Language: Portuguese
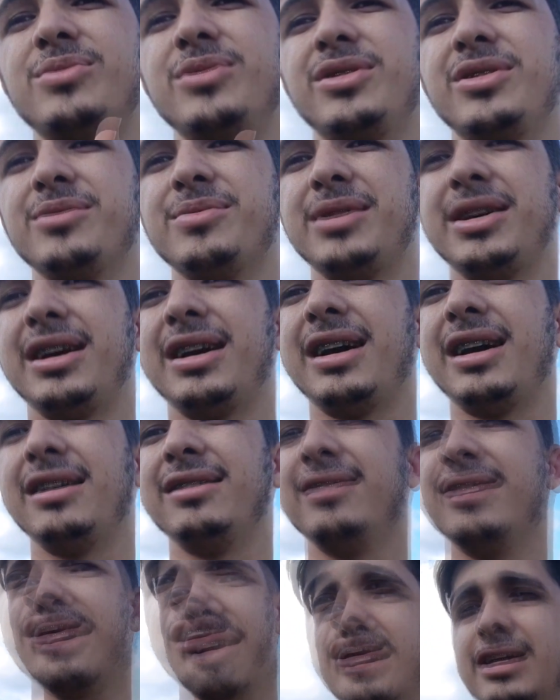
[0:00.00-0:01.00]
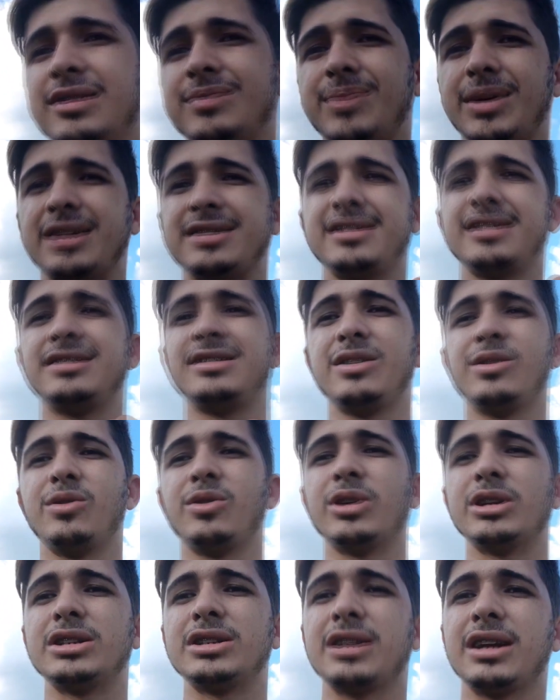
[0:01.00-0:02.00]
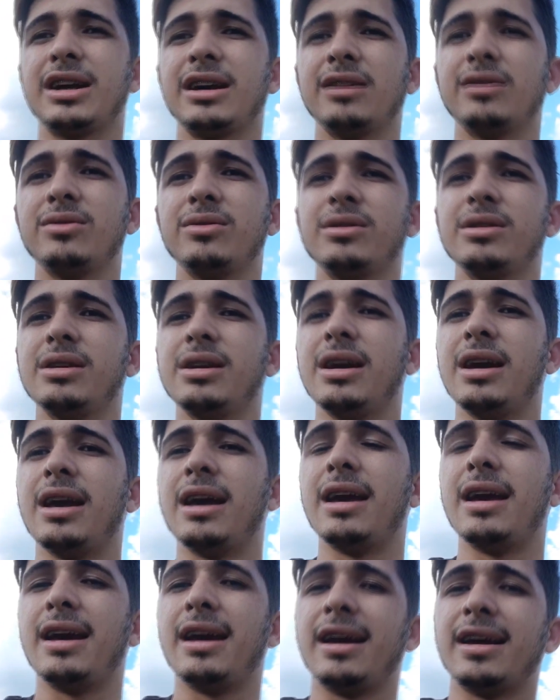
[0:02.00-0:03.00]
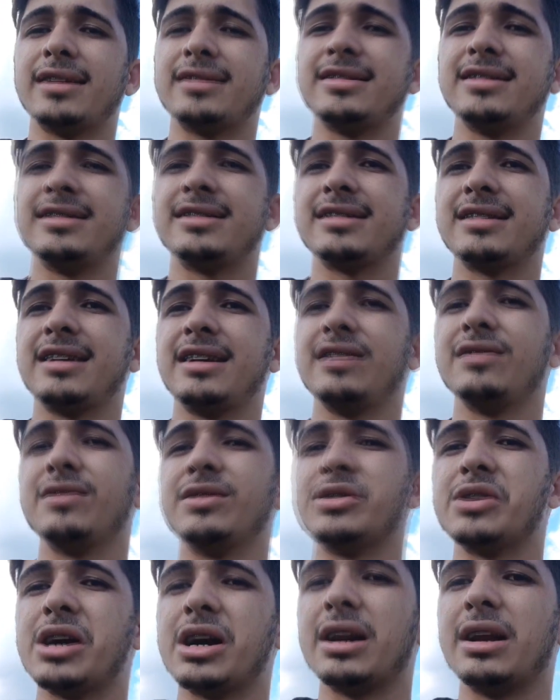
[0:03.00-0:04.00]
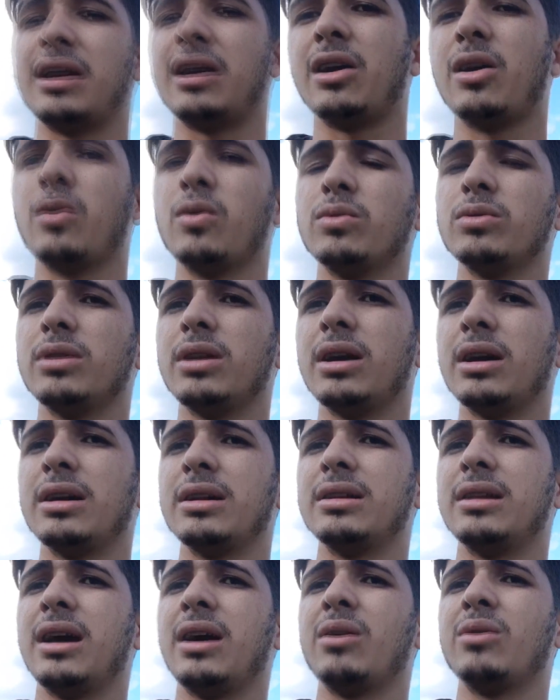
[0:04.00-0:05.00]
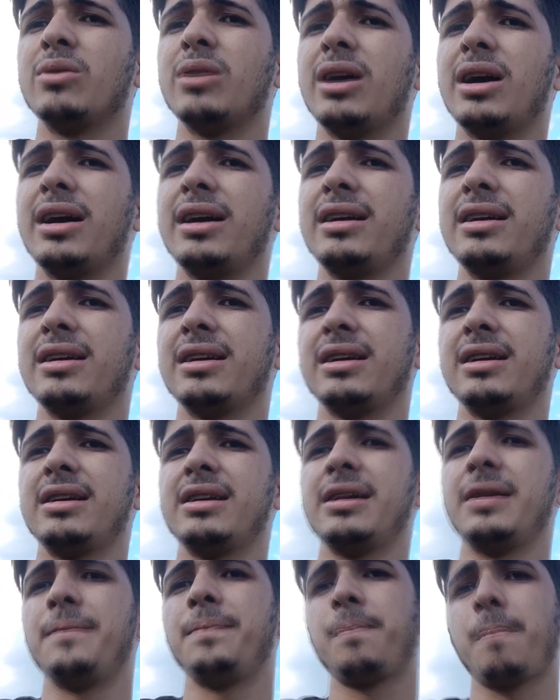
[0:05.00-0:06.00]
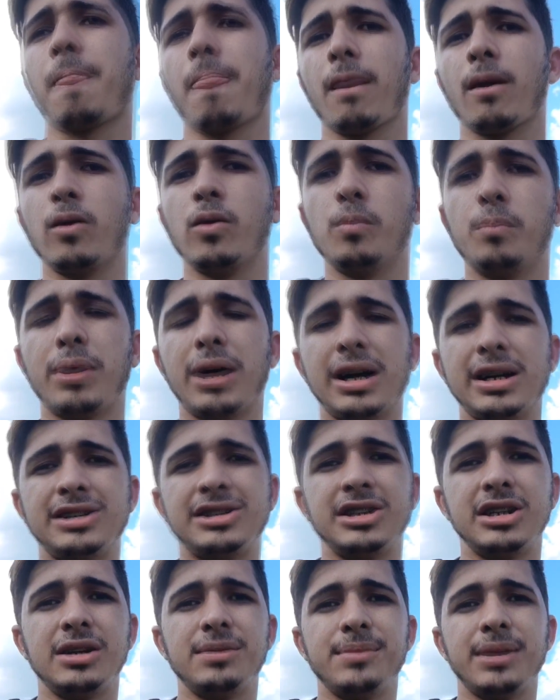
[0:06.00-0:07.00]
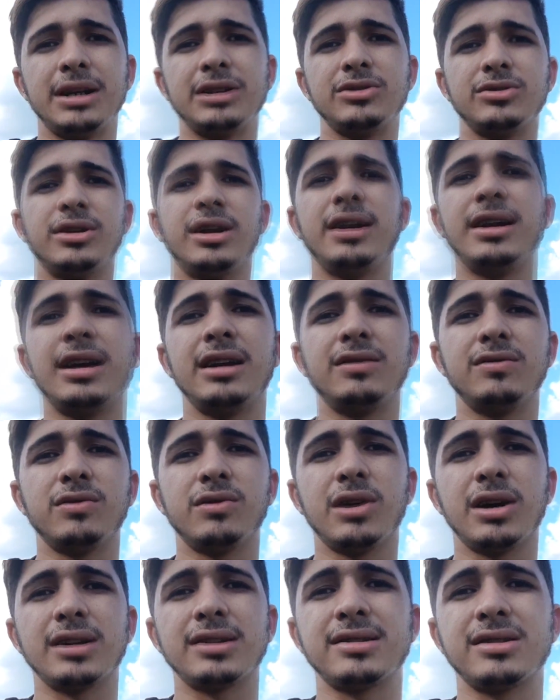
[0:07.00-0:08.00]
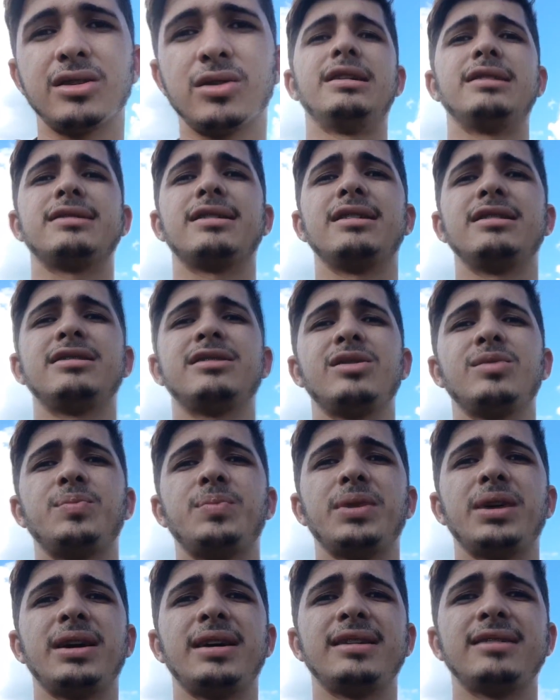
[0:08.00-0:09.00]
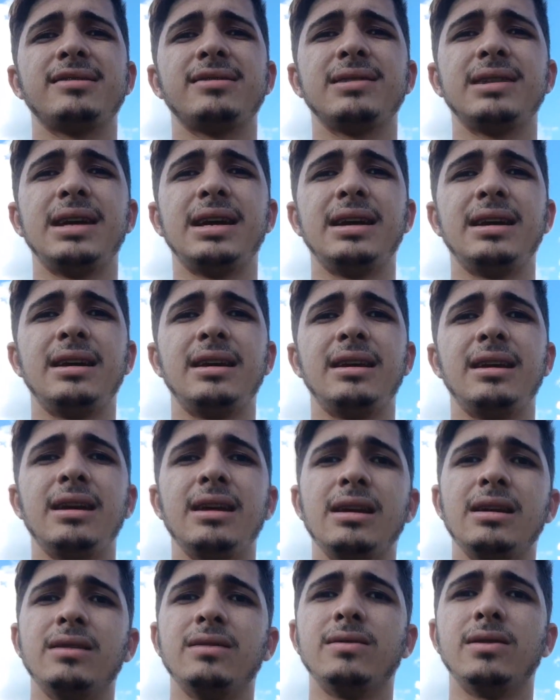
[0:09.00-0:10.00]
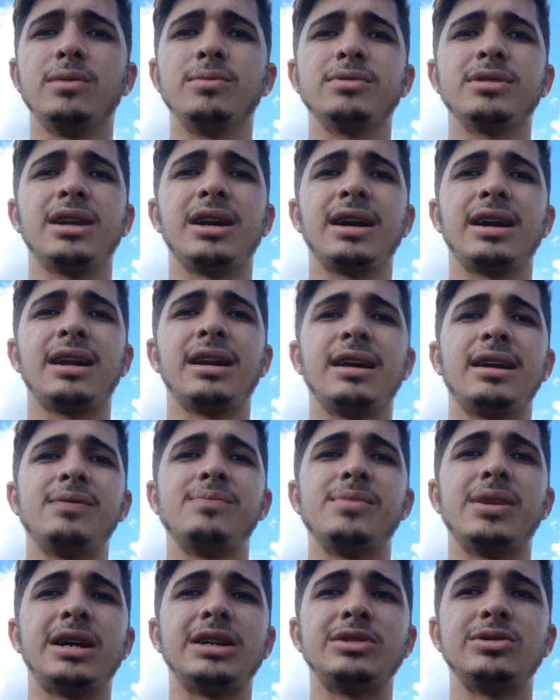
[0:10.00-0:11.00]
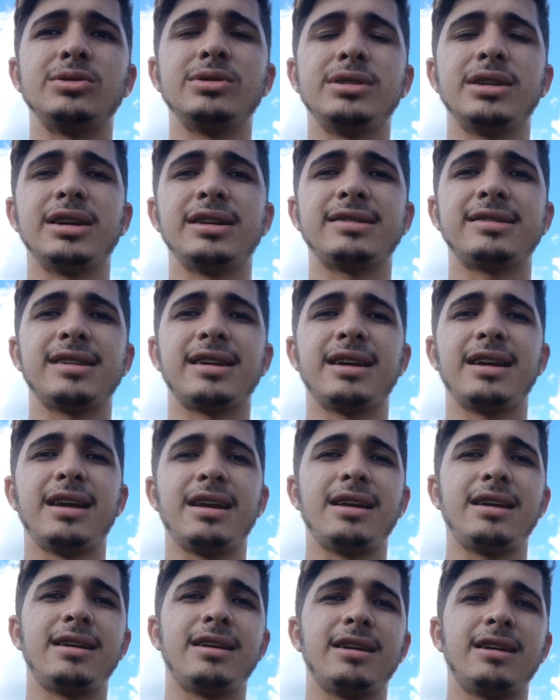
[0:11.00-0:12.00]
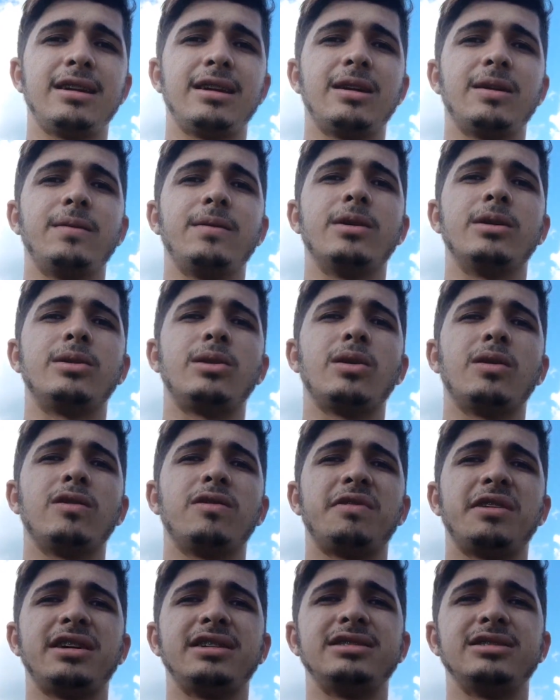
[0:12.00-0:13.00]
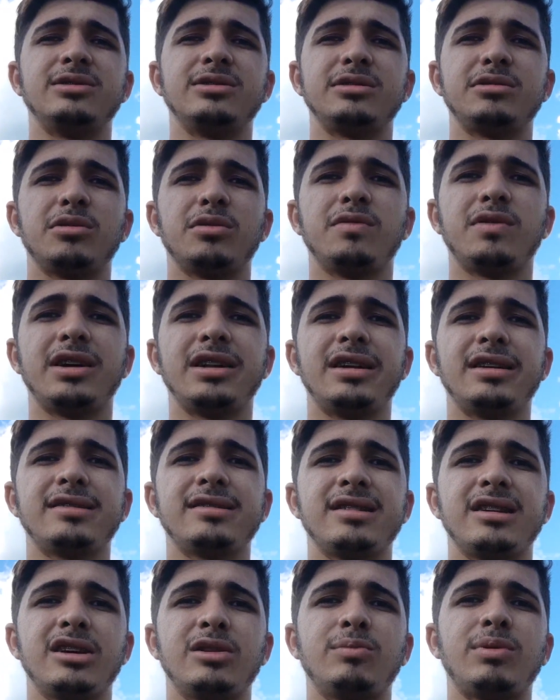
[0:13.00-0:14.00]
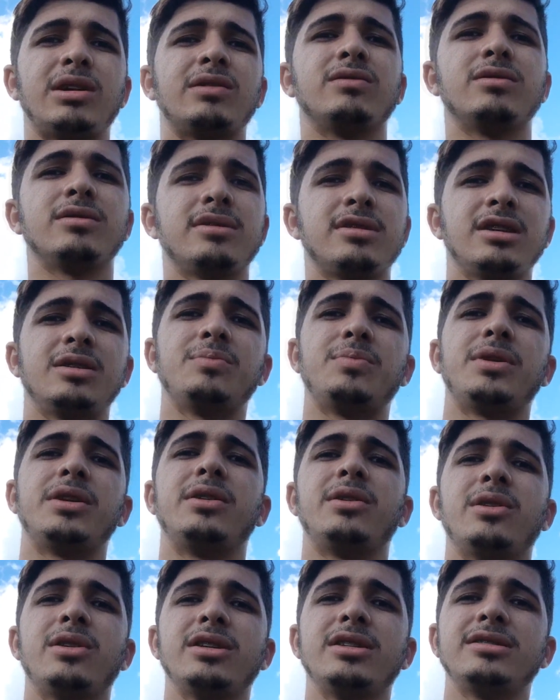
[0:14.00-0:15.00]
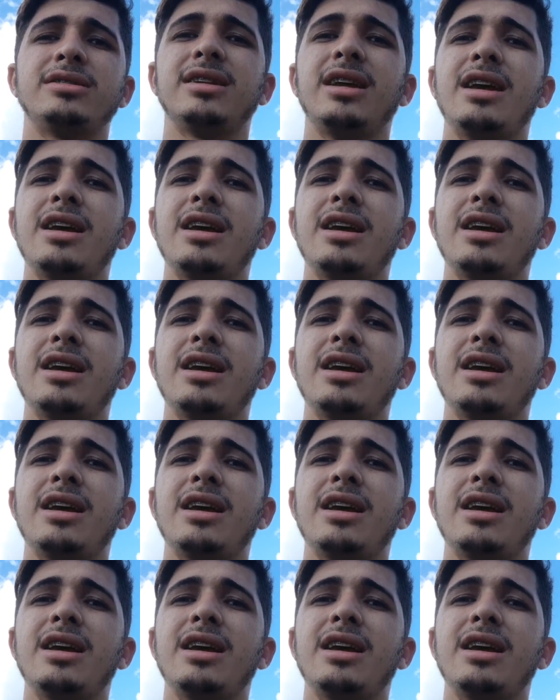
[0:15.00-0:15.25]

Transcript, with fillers: muito obrigado. Espero que vocês tenham gostado. É, se inscreva no canal, dá, dá o like aí, compartilha, me ajuda aí na divulgação. Só isso que eu peço e vamos lá, galera, me ajude nessa aí que eu tenho fé em Deus que tudo vai dar certo pra você, pra nós,